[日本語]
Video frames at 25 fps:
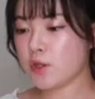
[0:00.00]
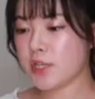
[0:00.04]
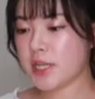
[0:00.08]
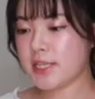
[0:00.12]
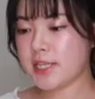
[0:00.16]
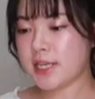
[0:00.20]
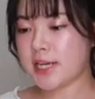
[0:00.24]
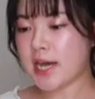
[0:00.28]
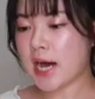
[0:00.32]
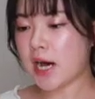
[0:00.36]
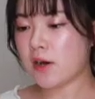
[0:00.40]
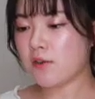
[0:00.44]
んな
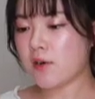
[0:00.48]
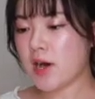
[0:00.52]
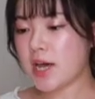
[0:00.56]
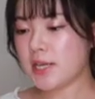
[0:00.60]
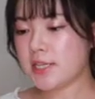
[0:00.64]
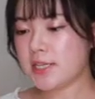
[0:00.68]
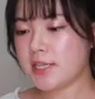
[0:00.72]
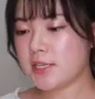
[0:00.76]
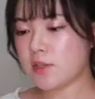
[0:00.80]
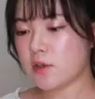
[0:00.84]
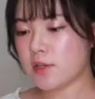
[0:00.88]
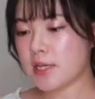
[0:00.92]
に可
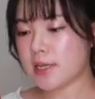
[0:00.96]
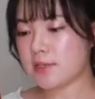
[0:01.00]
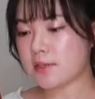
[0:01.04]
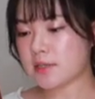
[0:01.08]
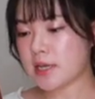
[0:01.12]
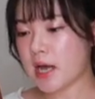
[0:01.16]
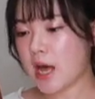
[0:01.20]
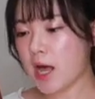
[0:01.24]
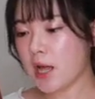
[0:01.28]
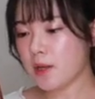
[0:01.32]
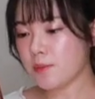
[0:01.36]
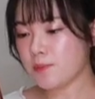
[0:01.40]
愛いのです
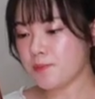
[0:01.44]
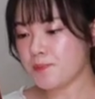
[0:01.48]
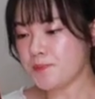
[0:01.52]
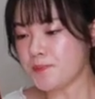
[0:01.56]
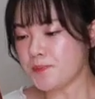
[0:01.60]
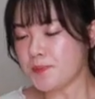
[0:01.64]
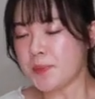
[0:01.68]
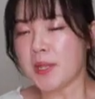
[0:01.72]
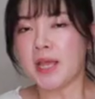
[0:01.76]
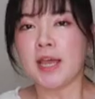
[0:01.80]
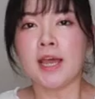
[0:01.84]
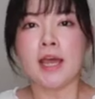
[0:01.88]
か？
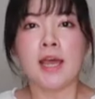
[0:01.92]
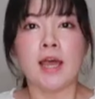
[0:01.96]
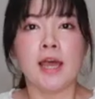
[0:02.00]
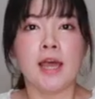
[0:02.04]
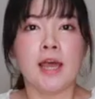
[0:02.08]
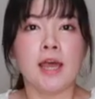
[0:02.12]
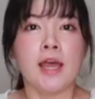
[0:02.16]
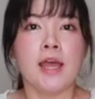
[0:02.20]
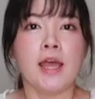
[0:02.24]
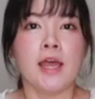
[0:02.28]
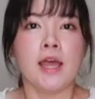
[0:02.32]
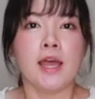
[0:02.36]

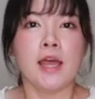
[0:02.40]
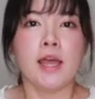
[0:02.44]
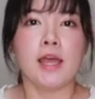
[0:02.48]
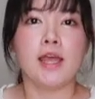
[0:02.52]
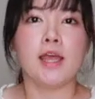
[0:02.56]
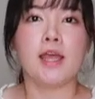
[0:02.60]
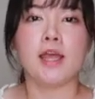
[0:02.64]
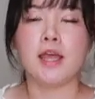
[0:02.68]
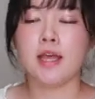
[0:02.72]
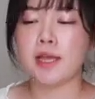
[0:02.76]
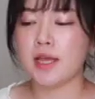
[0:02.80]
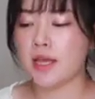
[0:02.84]

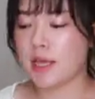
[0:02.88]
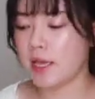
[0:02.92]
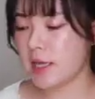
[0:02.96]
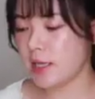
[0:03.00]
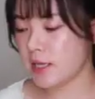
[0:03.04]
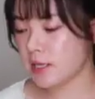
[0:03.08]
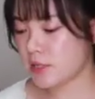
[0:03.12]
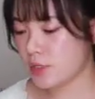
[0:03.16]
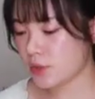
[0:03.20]
えー、